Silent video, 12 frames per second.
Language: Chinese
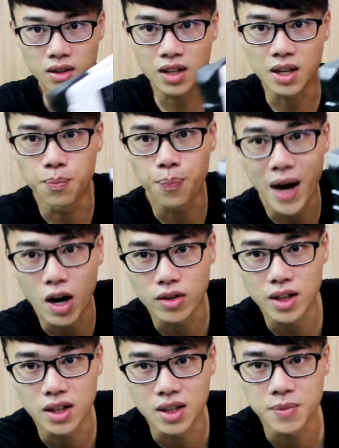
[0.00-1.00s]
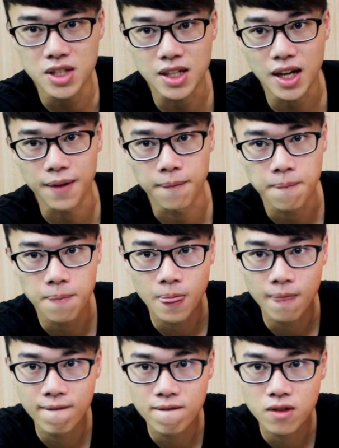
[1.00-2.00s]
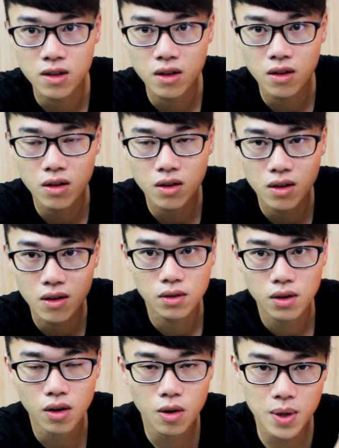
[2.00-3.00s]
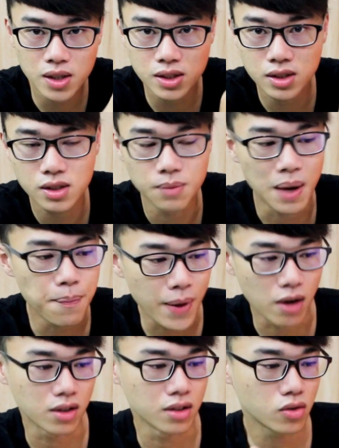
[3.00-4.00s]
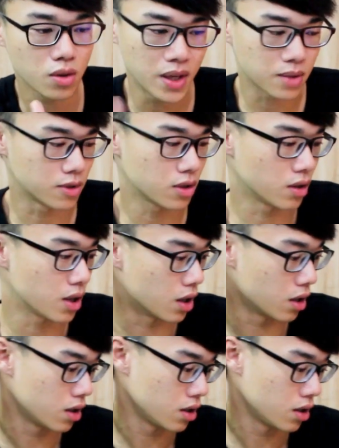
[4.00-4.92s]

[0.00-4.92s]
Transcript: 挺薄的，你们自己看。后面是蛮薄的，所以没什么重量。